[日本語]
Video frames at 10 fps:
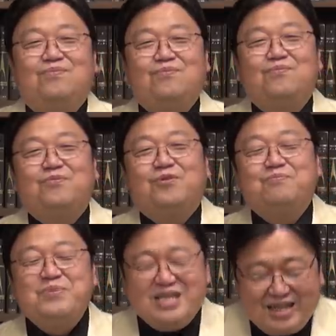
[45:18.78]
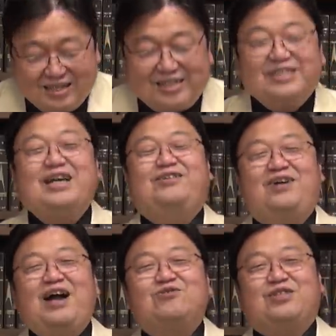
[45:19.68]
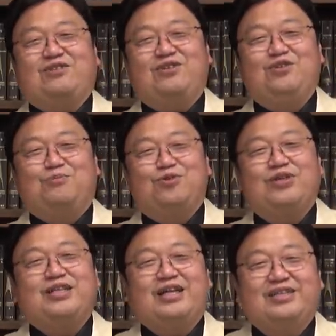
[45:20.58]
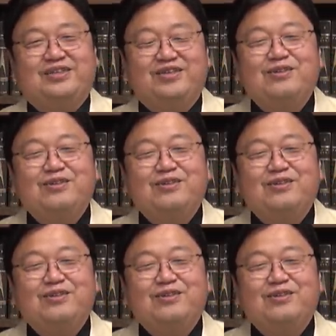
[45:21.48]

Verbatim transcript: もうみんな知っているある作品の元ネタなんですよ。